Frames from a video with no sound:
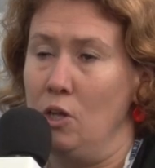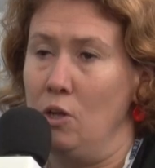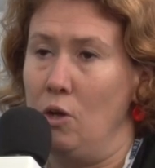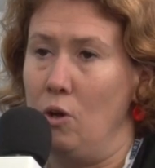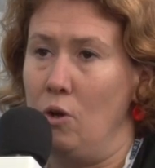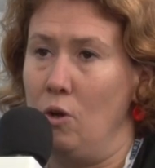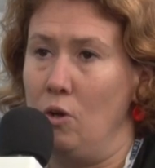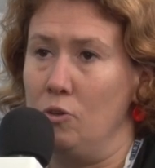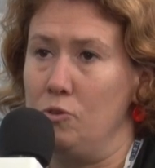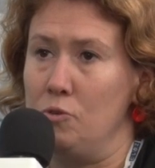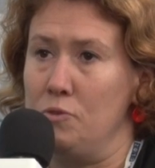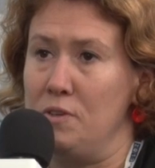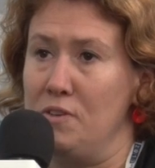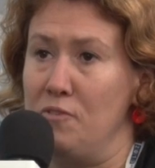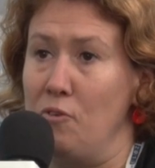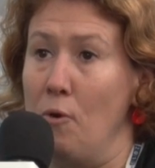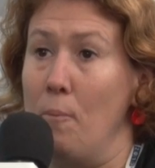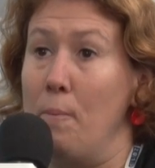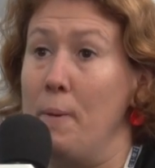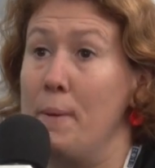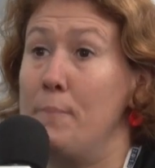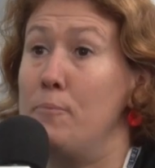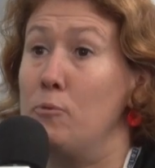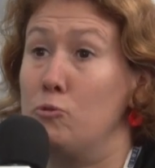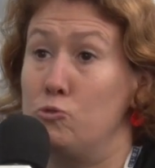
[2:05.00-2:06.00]
euh, de
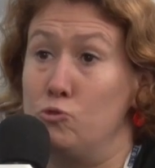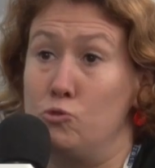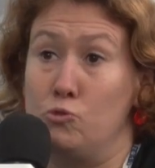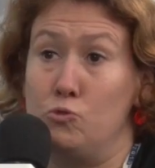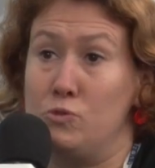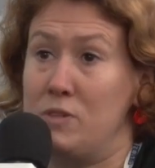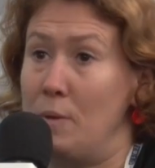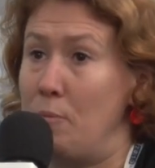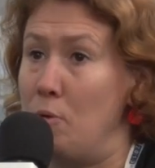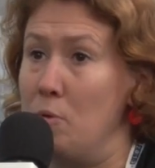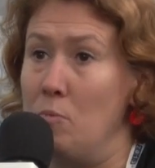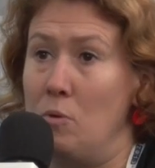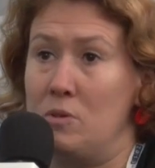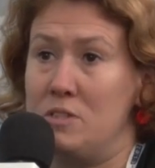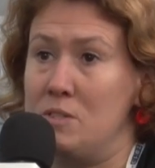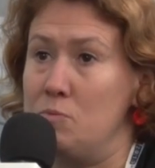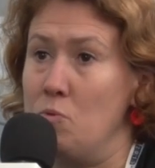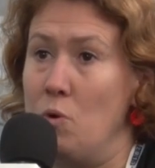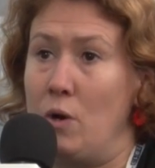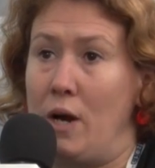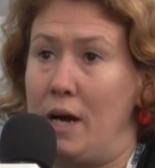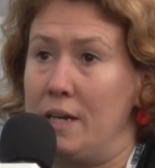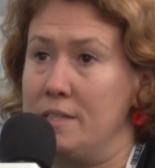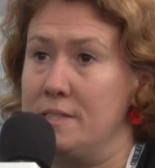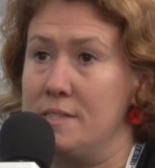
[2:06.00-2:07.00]
développer pour tout simplement
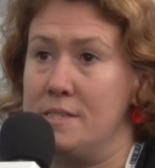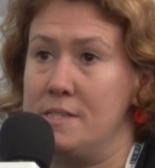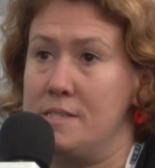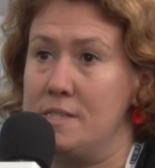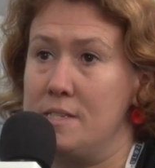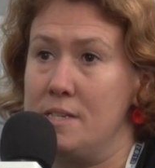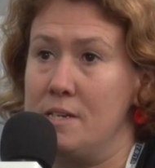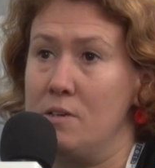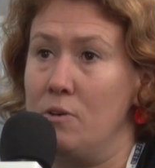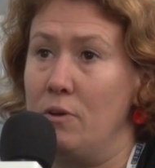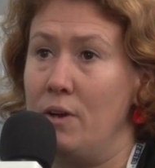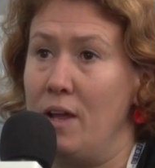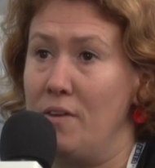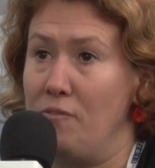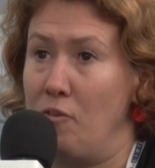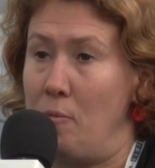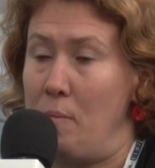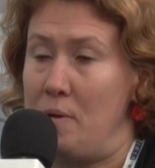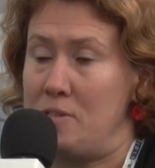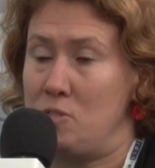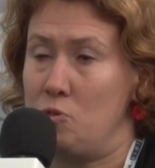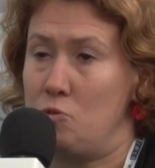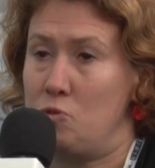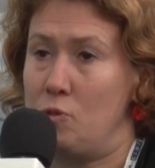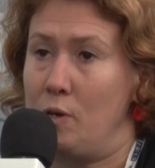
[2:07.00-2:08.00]
démocratiser euh,
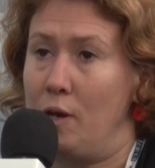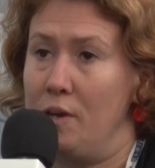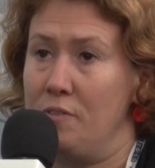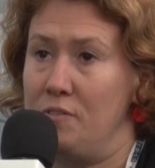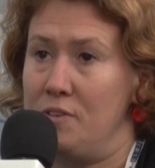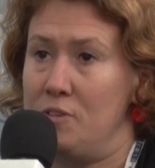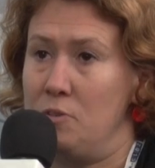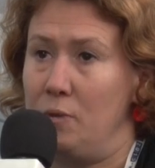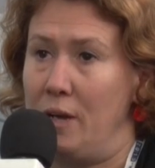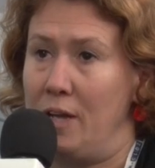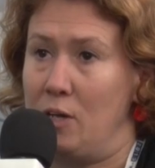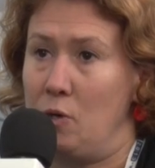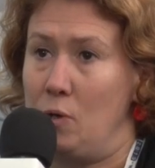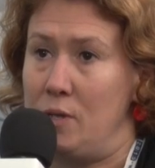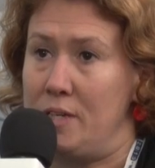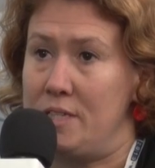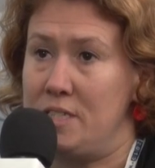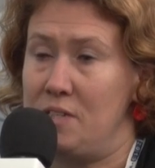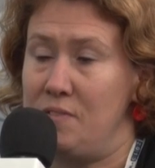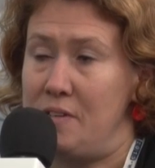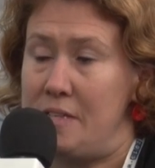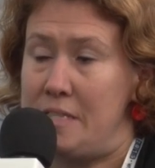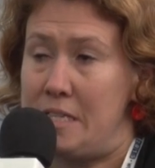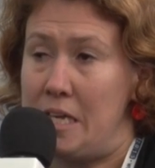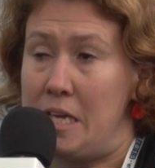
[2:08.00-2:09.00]
l'information géographique dans la
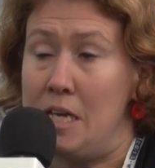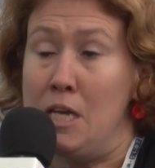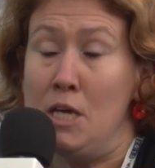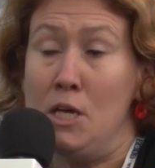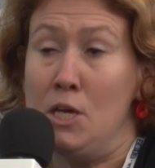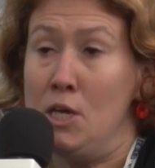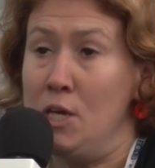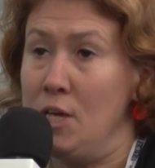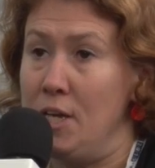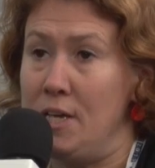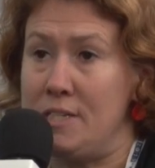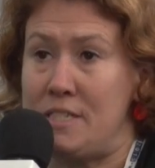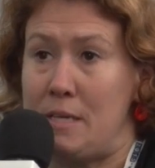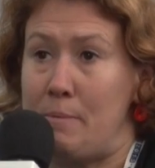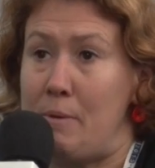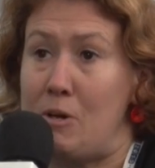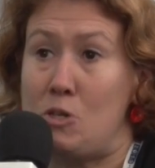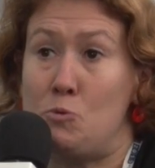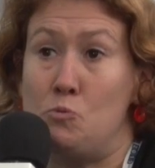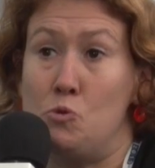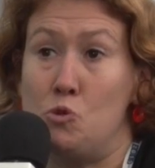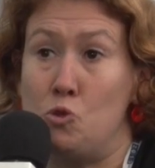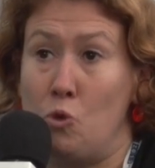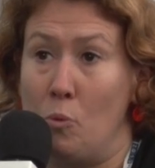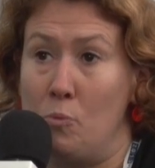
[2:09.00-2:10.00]
collectivité. Et ça
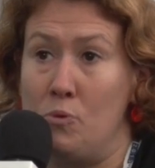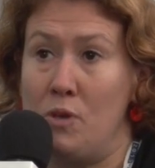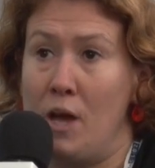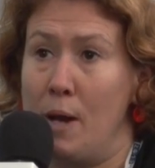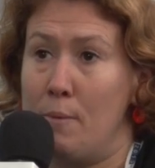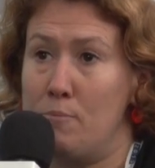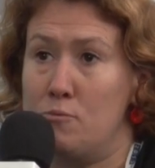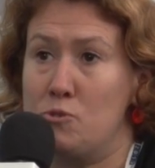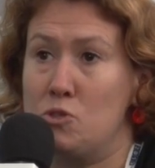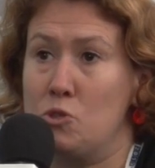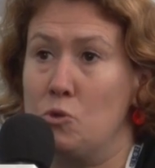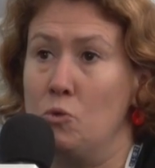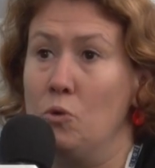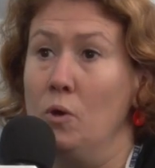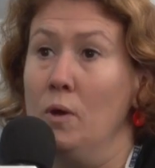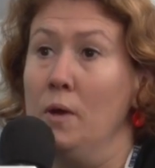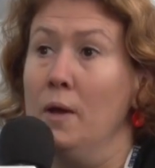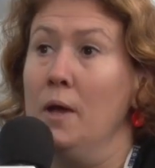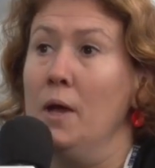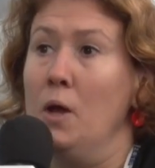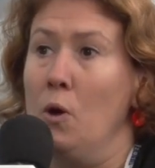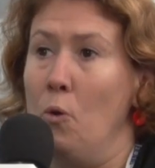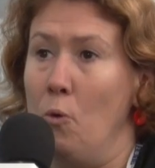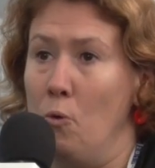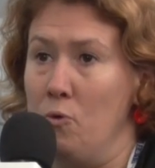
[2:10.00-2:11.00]
marche plutôt bien puisque
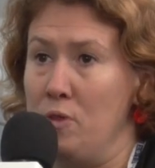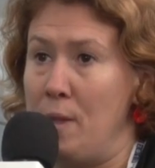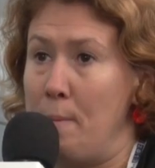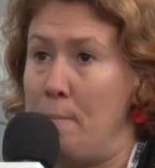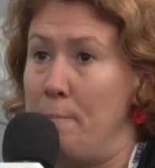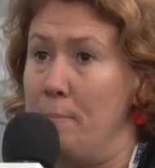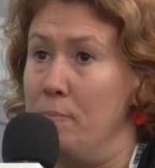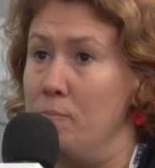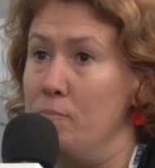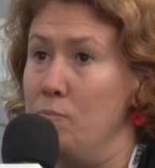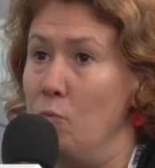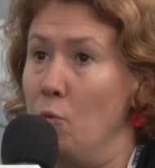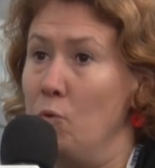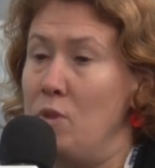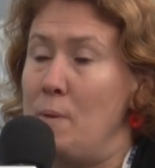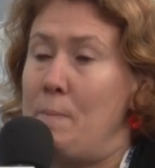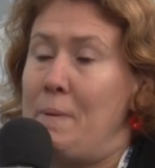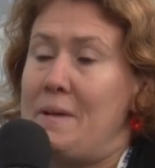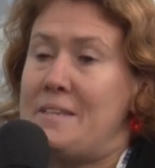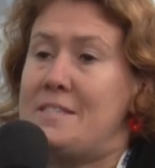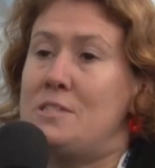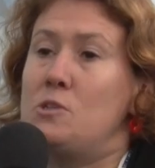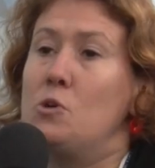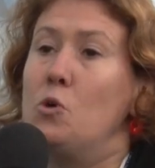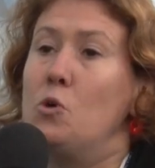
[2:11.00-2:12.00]
on est on est passé